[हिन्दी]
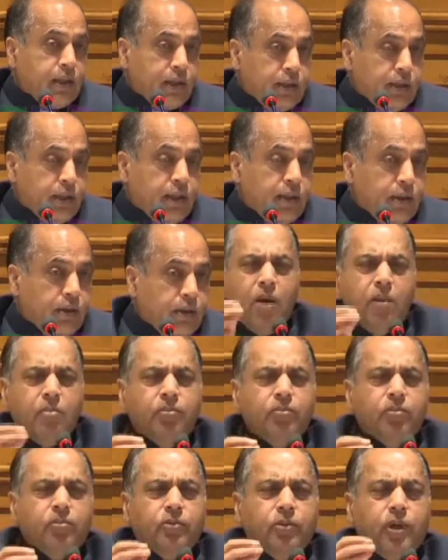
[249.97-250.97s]
करके
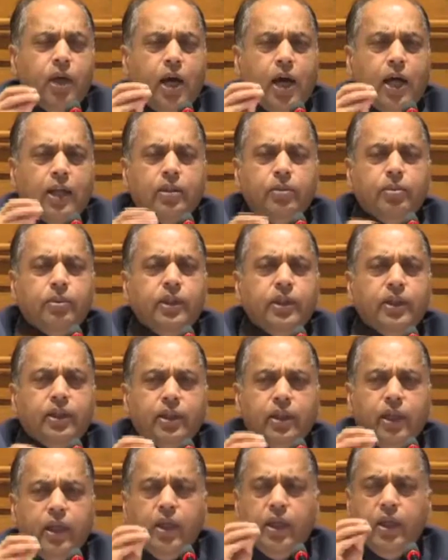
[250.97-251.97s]
हम आदमी
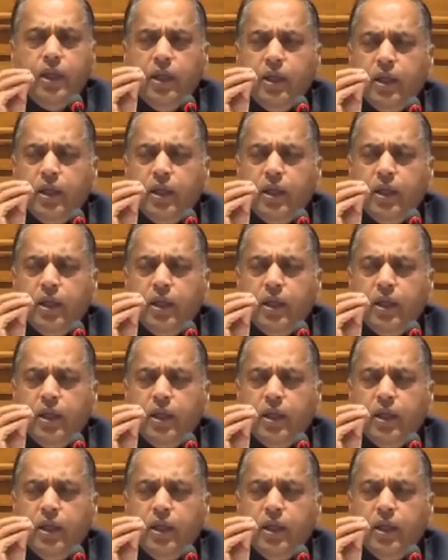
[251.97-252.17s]
के